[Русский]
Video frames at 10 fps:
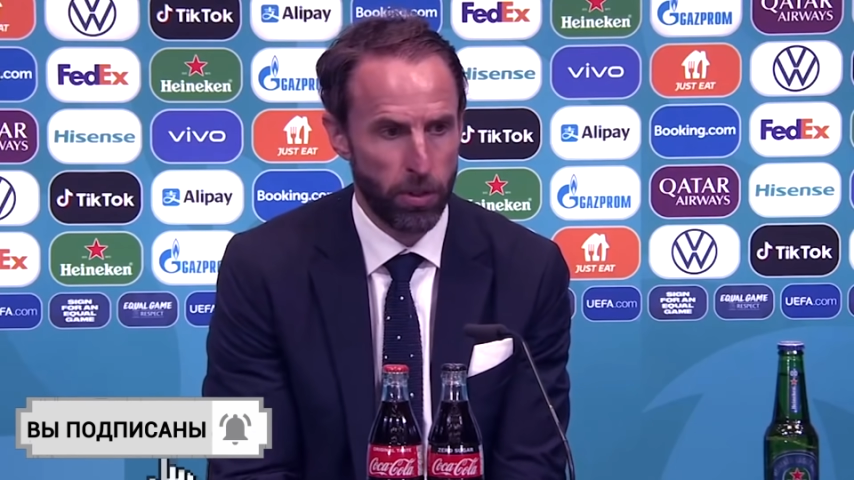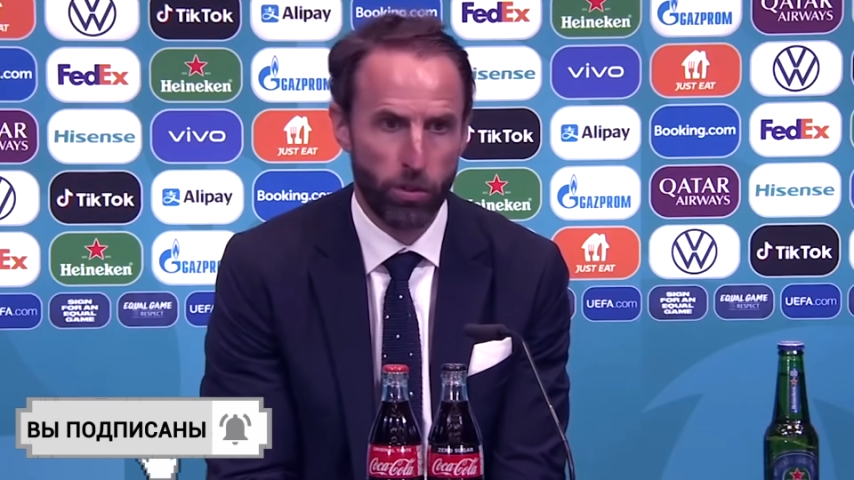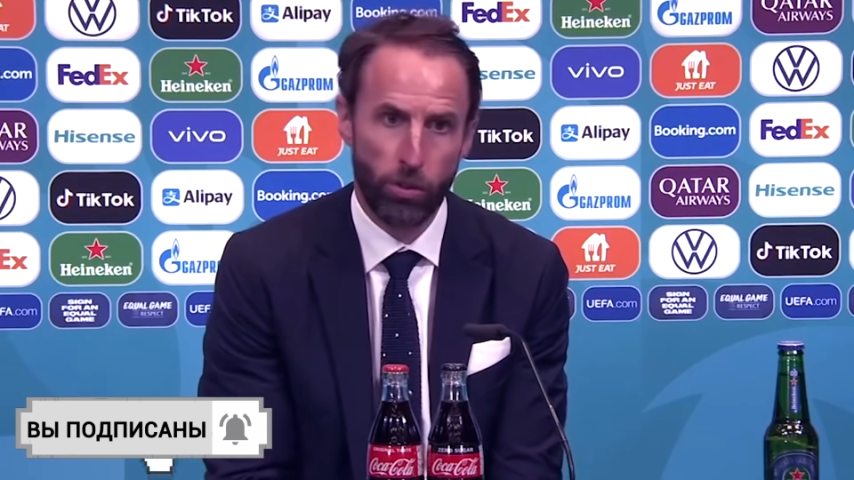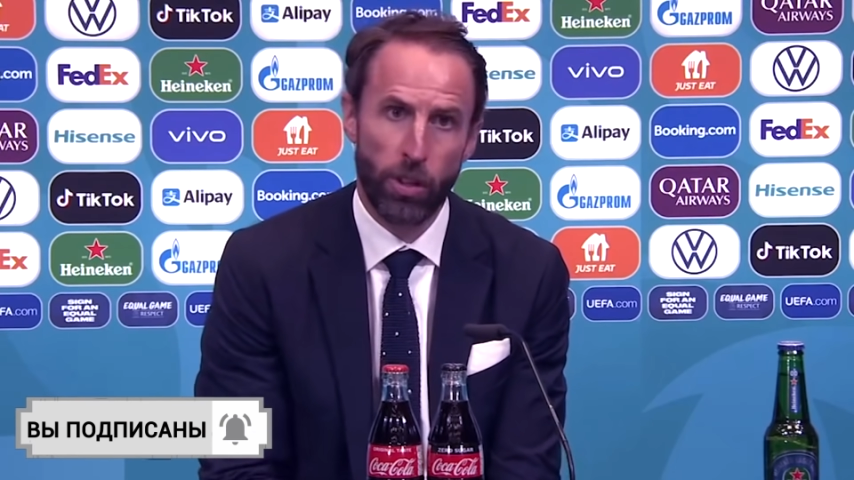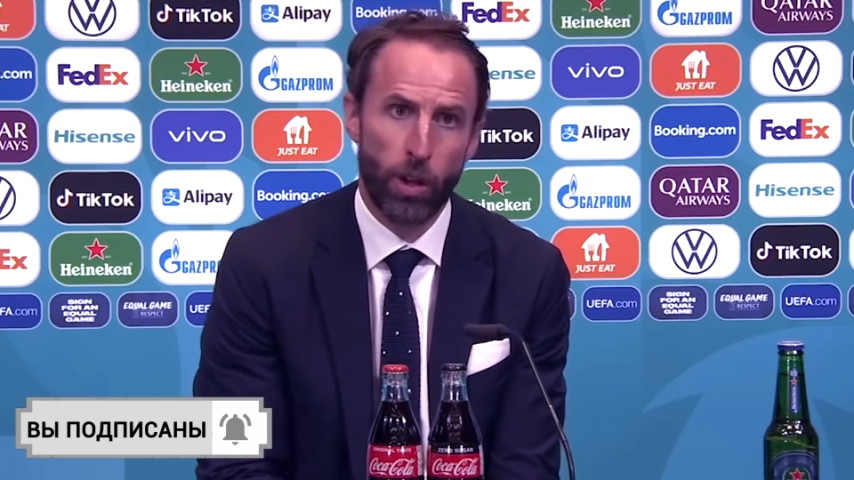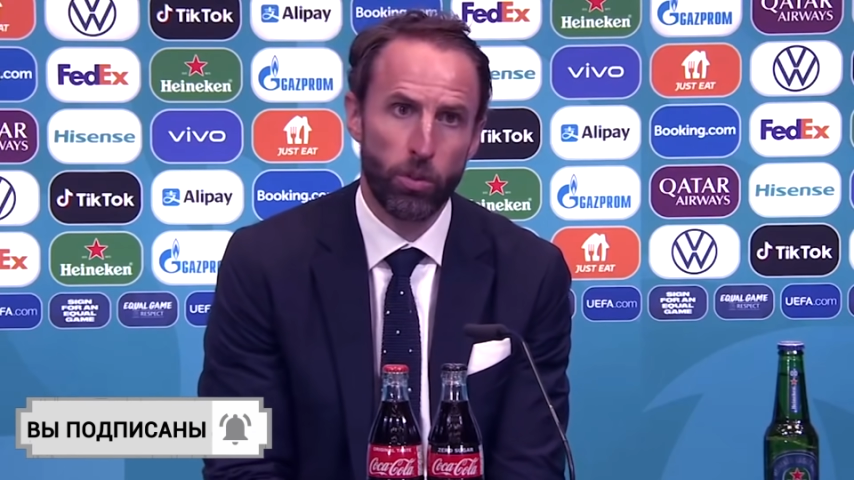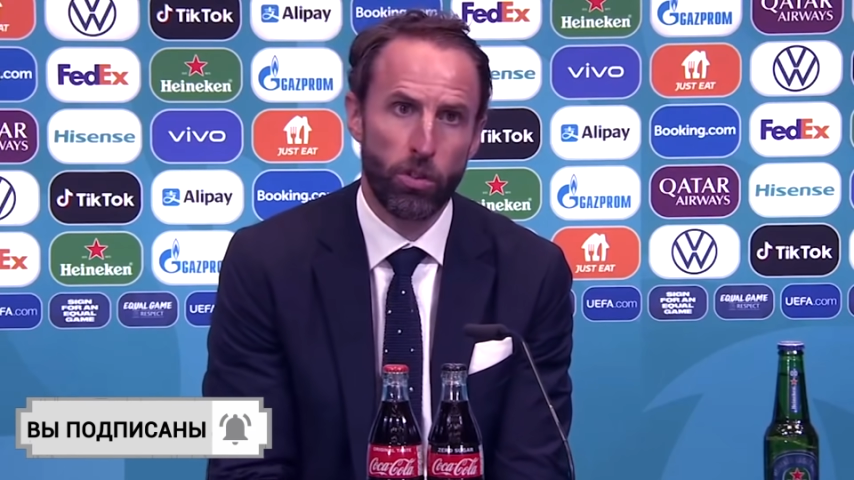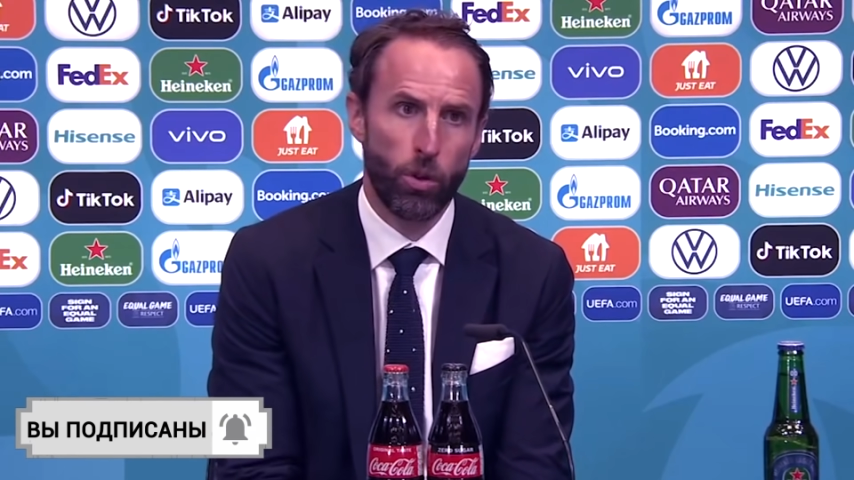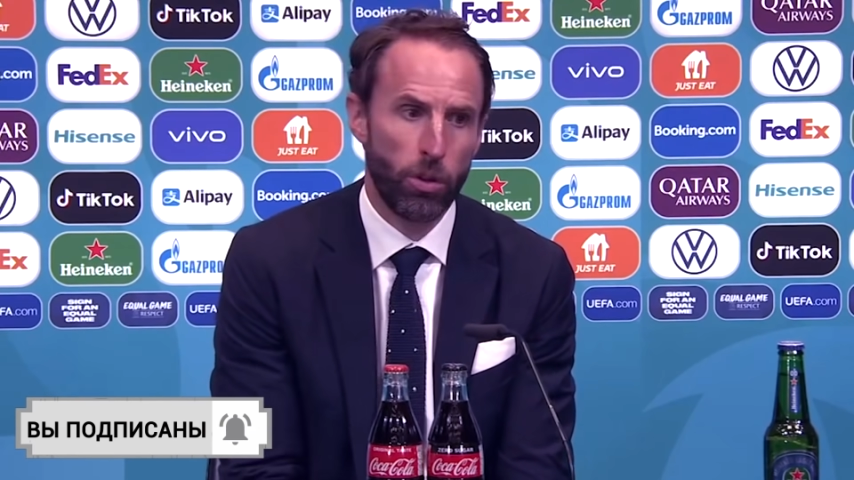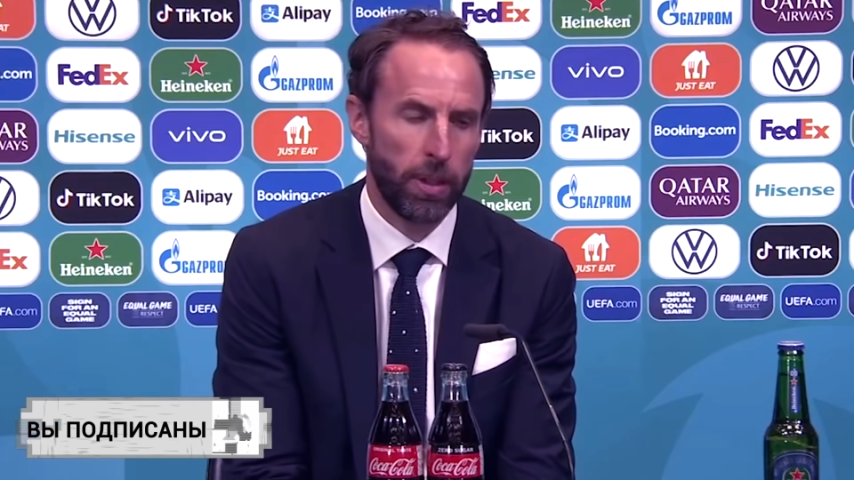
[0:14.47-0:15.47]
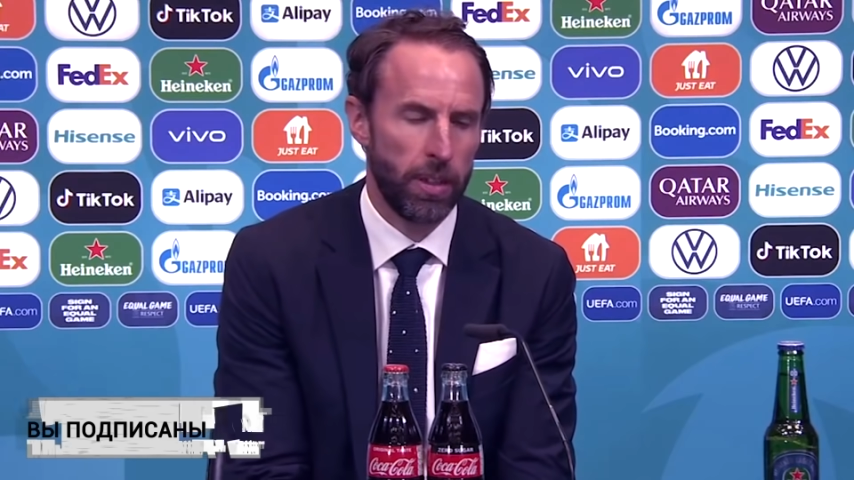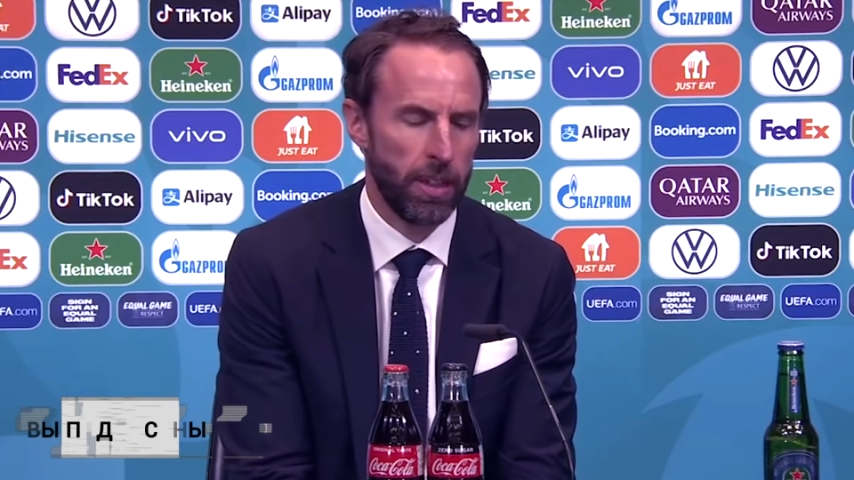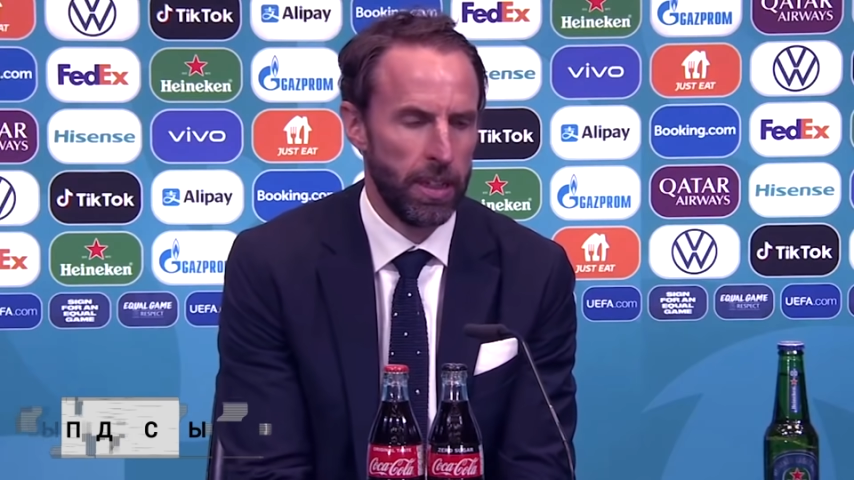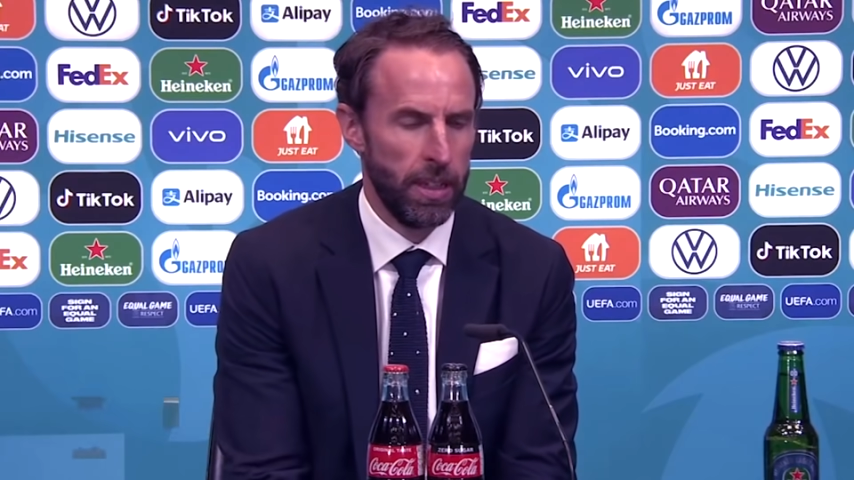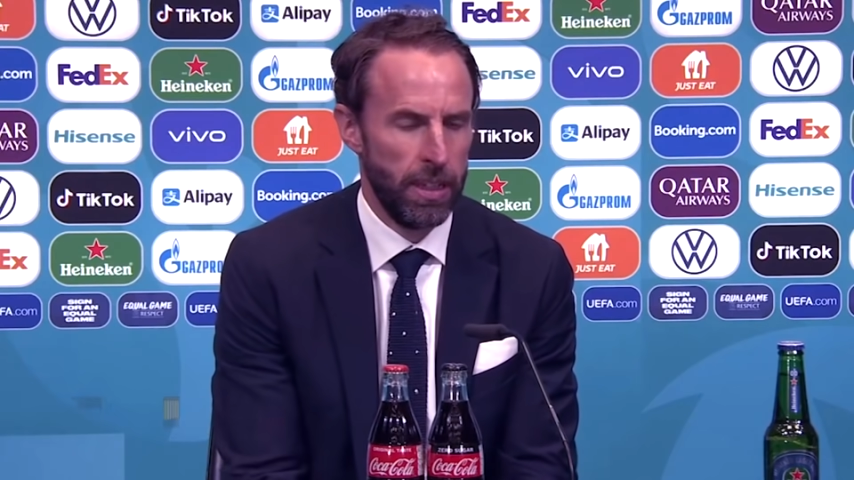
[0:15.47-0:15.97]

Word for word: сегодняшнего вечера,